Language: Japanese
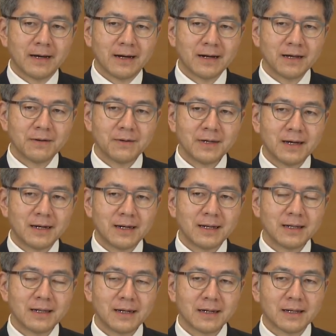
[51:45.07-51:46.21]
あれをやら
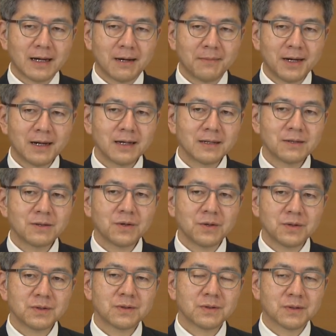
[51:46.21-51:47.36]
れたらたまらんと
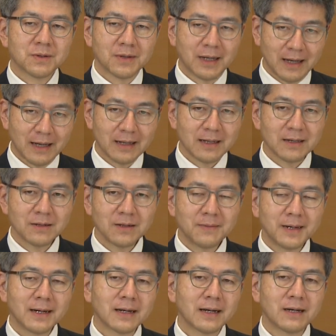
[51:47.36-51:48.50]
いうことで、例え
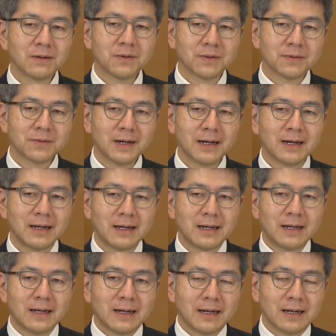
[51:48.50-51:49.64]
ば韓国は
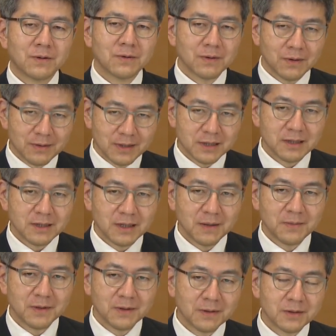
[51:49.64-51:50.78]
香港について
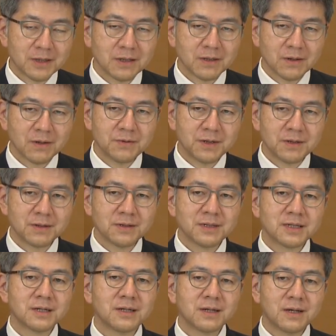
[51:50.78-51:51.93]
も新疆ウイグルに
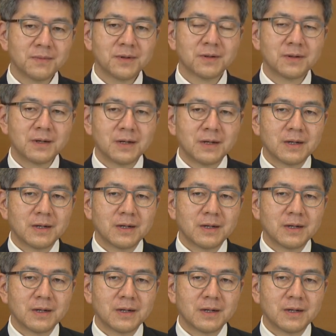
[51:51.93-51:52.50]
ついても